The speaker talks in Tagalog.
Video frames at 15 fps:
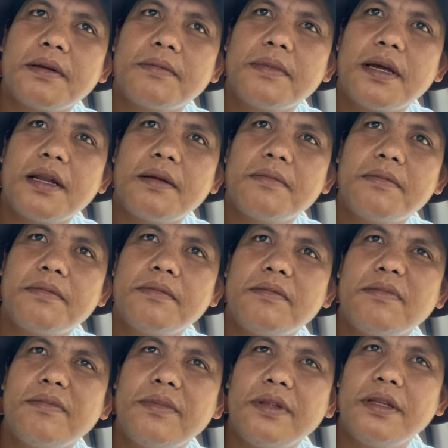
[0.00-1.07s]
parang
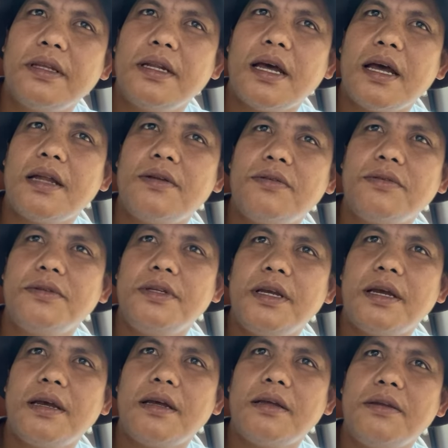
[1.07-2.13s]
inaano
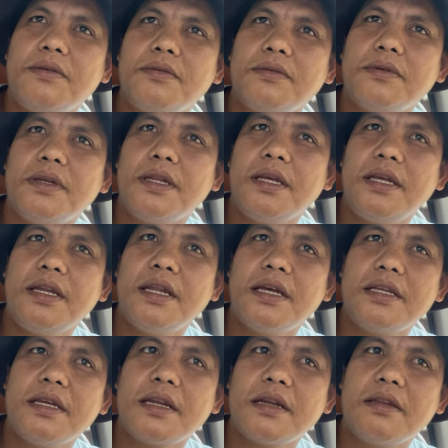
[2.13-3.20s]
niya yung
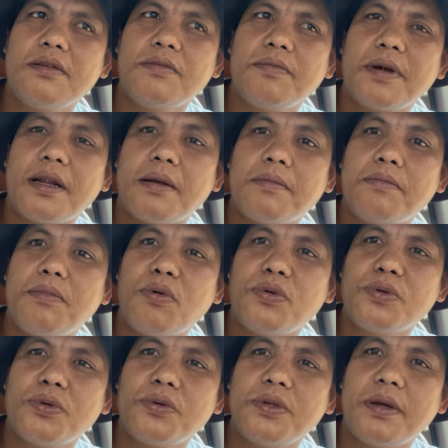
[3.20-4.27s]
iniinda niya din yung parang
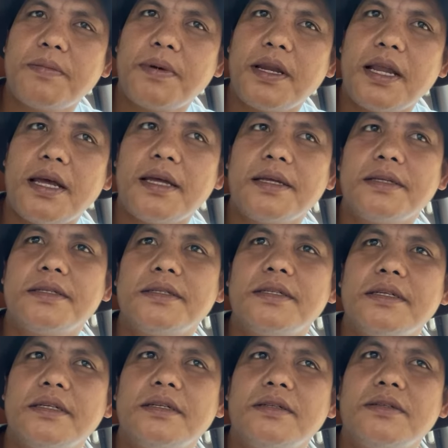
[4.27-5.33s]
puso niya pala
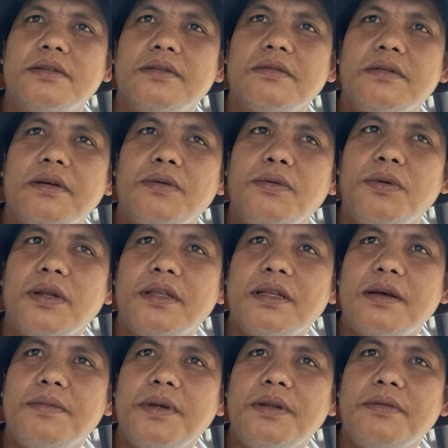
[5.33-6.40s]
so nagulat
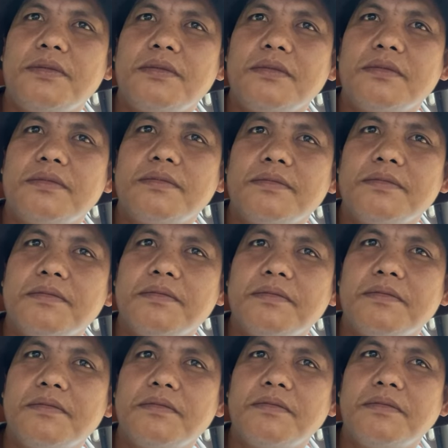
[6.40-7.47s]
kami nung
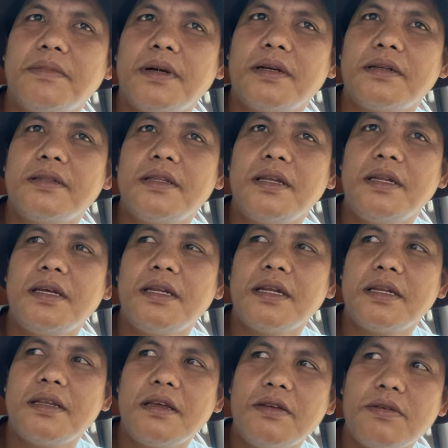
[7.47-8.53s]
pag
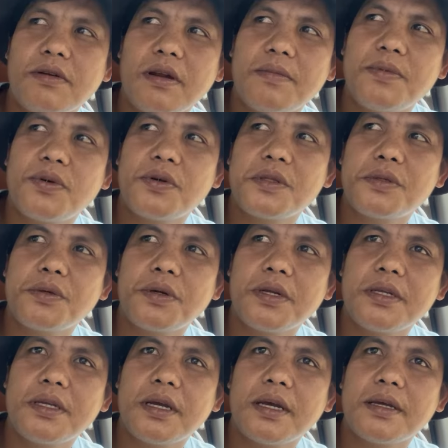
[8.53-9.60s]
tiningnan na yung
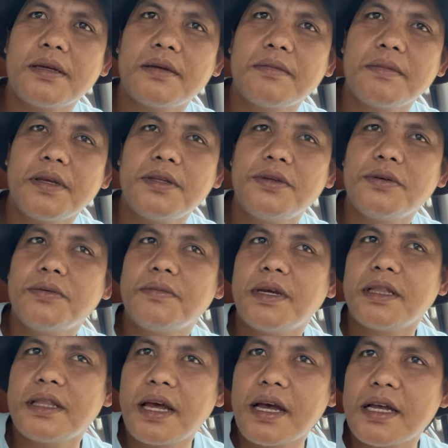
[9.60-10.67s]
laboratory niya medyo may
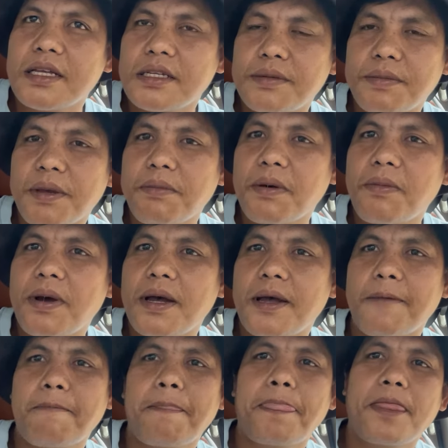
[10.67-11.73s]
taas may baba
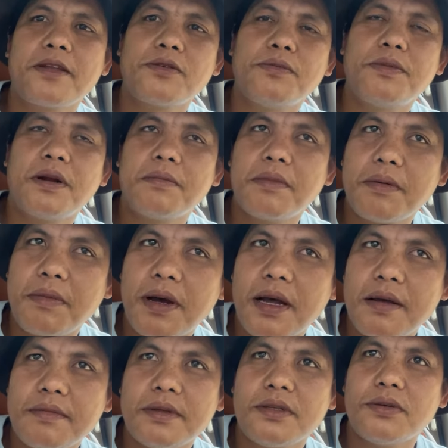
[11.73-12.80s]
sobrang
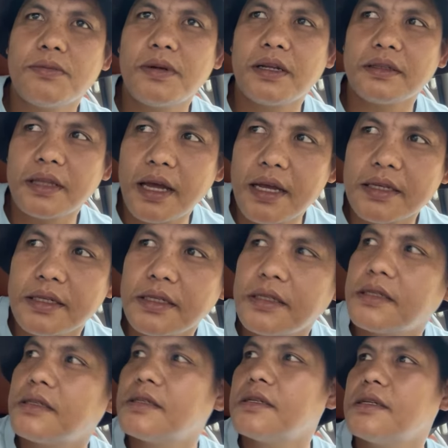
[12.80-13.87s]
baba may sobrang taas
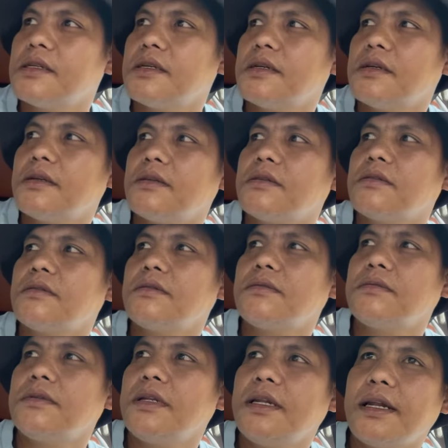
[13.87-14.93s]
so,
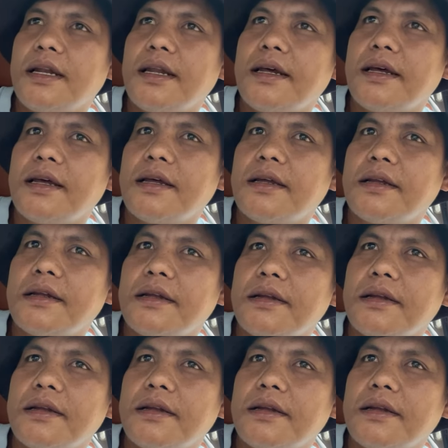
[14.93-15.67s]
dinala